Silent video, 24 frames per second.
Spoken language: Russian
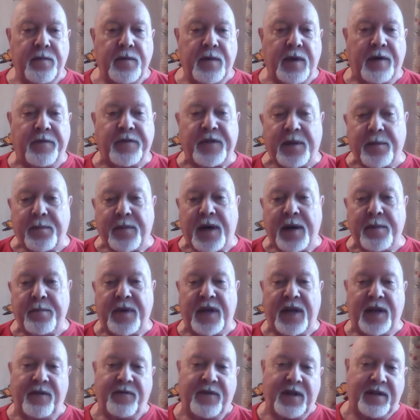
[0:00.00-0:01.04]

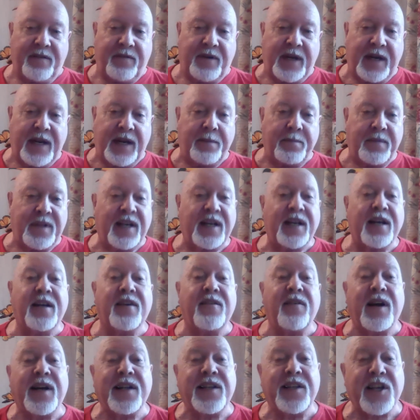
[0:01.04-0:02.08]
автомобиль во дворе
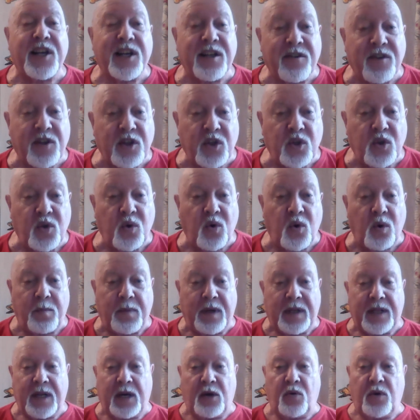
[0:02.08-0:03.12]
многоквартирного
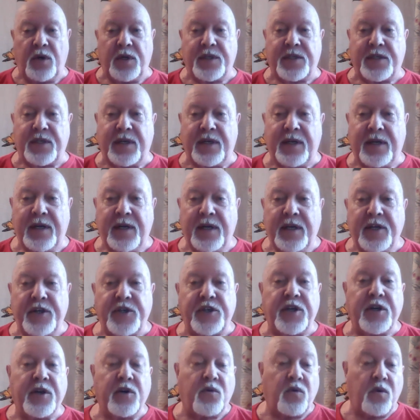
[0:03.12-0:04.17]
дома на улице
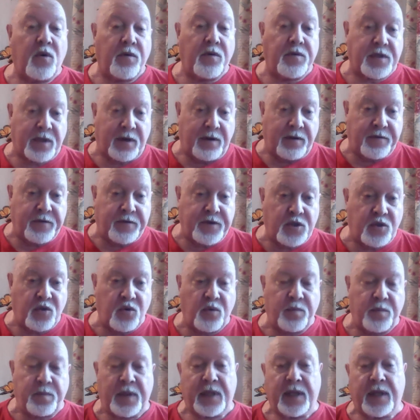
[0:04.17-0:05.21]
Чайковского в
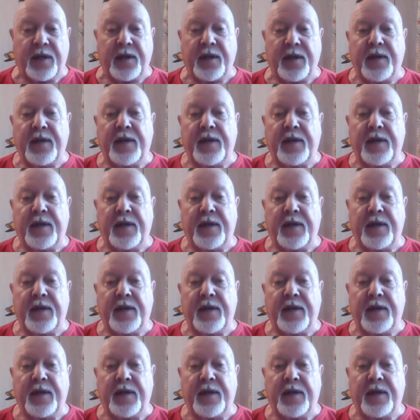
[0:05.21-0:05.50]
Ступино.